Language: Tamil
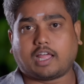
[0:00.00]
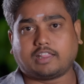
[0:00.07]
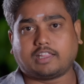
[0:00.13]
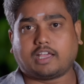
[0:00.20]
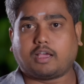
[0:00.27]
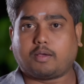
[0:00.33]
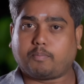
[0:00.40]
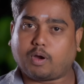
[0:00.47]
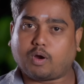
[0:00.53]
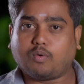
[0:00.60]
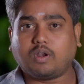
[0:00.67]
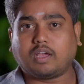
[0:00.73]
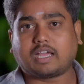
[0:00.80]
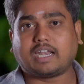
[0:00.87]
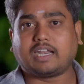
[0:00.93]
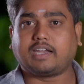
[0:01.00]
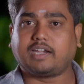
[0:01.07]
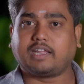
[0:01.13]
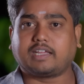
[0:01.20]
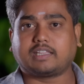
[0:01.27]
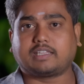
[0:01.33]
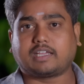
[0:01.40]
அந்த பவள
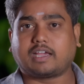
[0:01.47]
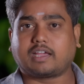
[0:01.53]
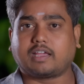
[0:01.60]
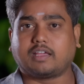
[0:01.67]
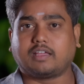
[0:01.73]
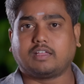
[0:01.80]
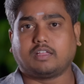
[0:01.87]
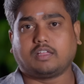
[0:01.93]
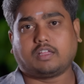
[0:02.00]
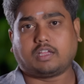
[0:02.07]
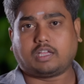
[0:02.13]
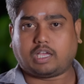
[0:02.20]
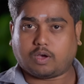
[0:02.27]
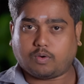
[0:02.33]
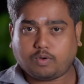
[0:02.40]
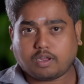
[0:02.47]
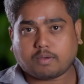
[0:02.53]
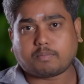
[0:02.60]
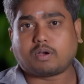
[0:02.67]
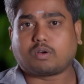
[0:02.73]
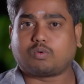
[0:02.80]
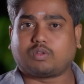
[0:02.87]
மாலையை எடுக்க கௌரி
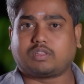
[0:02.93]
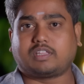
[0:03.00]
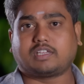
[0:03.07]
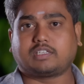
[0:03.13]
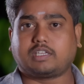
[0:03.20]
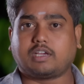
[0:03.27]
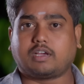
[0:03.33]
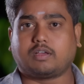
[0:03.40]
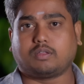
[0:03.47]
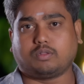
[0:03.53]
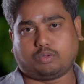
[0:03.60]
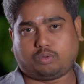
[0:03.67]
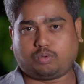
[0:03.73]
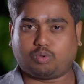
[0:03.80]
அம்மாவுக்கு ஒத்தாசையா